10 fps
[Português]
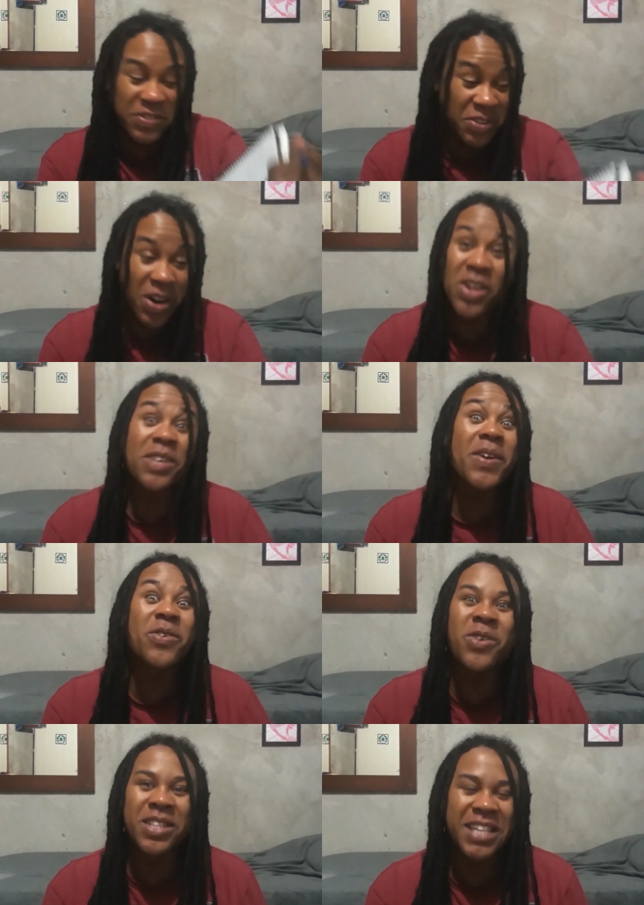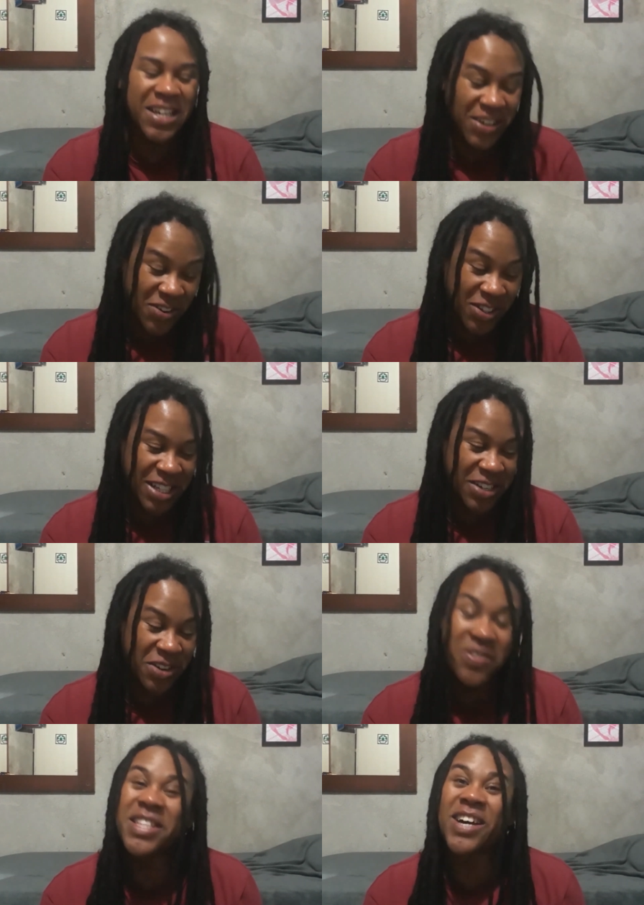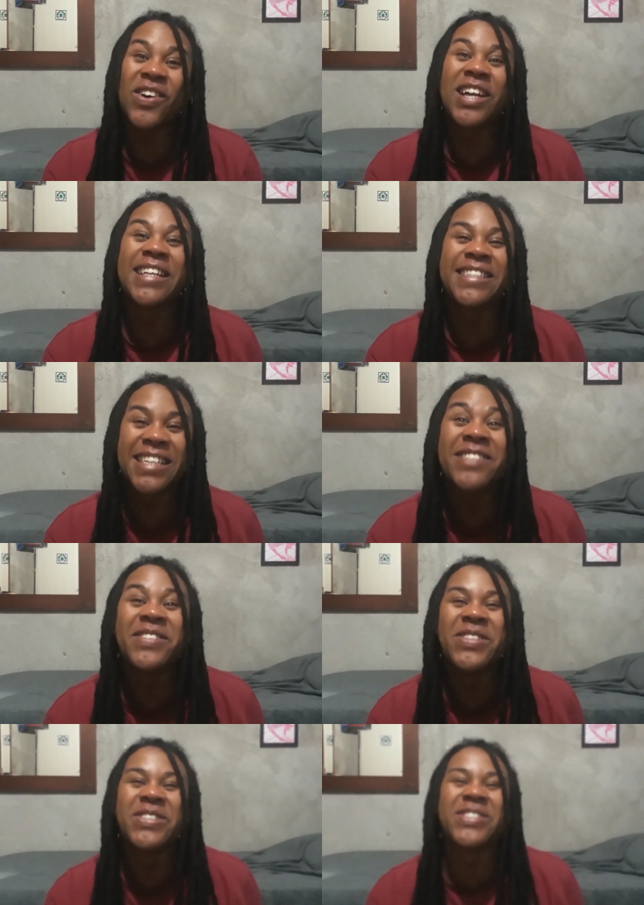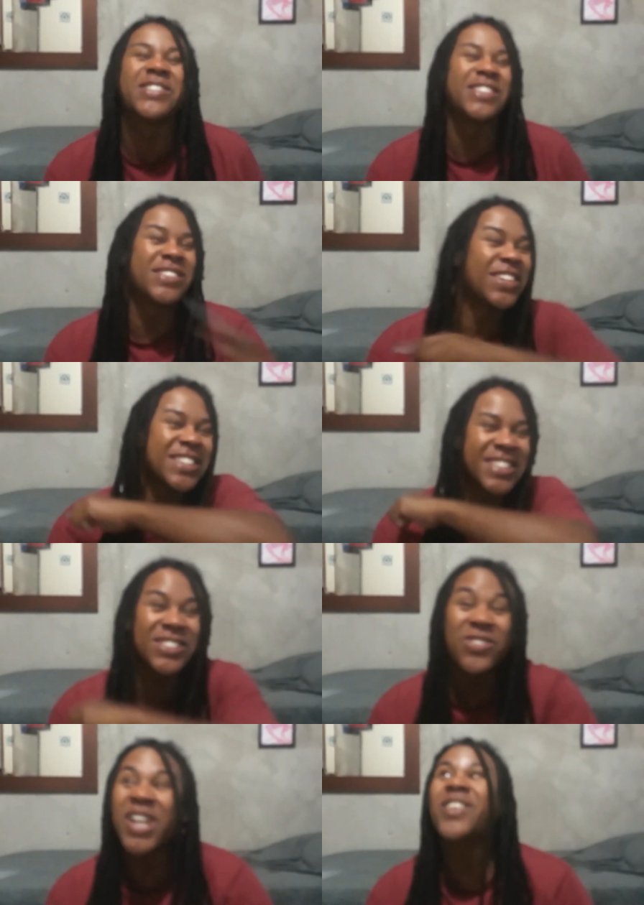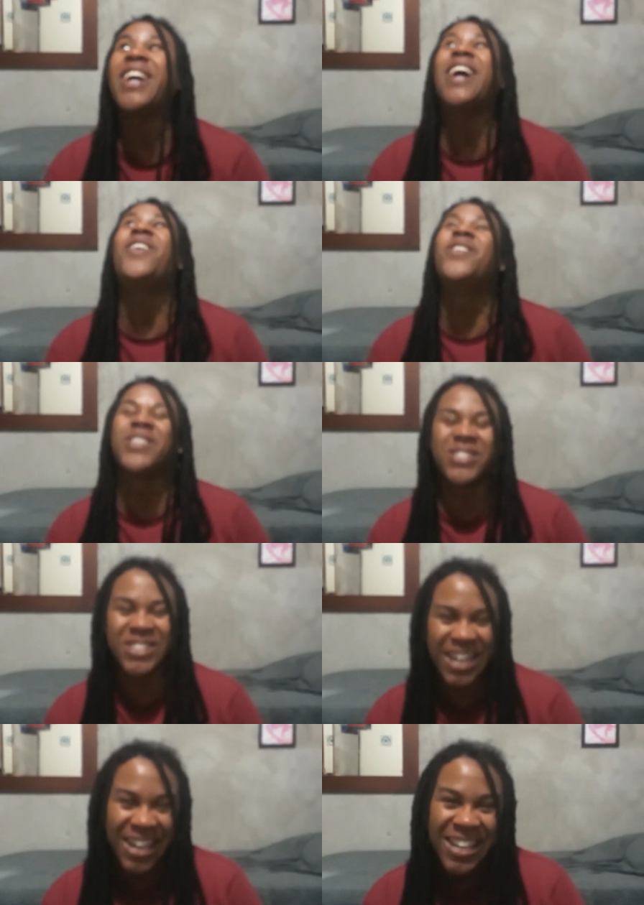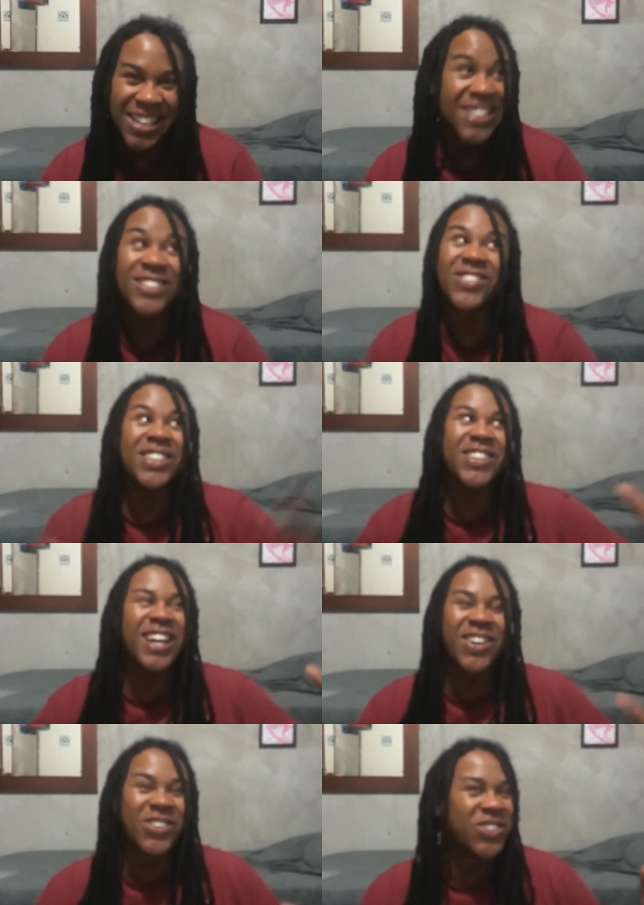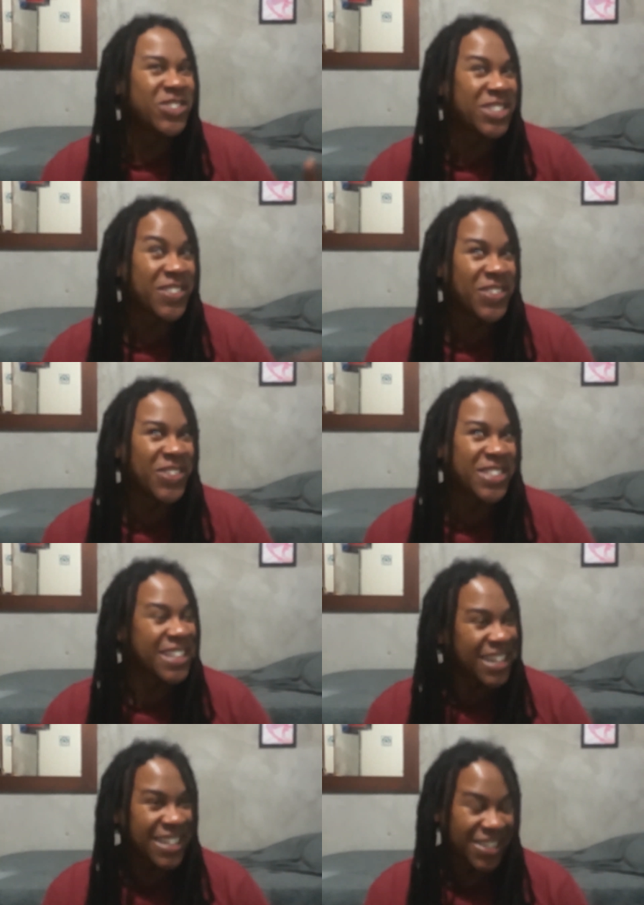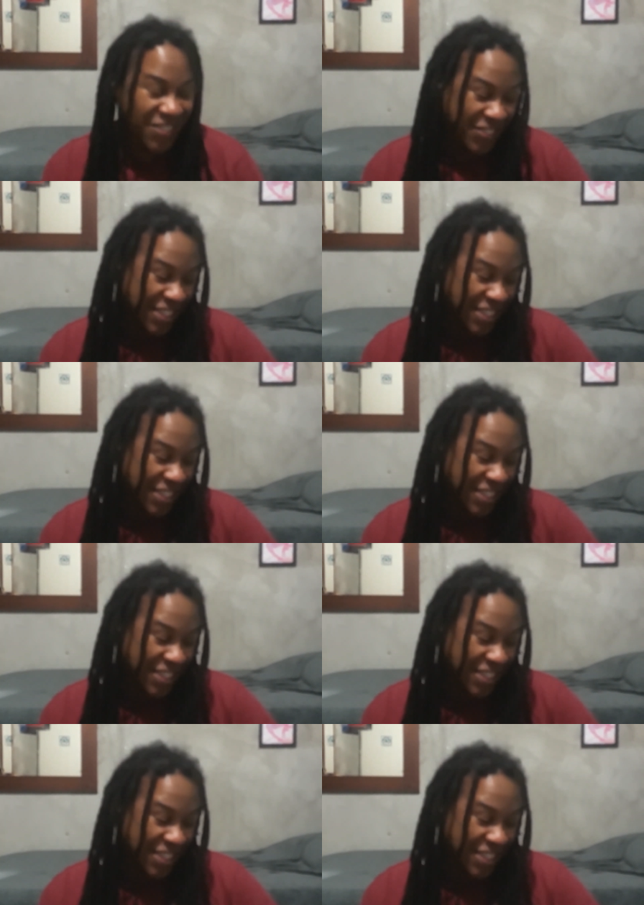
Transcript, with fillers: Então agora eu trabalho com roteiro, ó. O roteiro que eu fiz agora em 3 minutos. Eu tô aqui, tô quase o Araújo já. Tô quase o Araújo que vê no roteiro aqui, ó.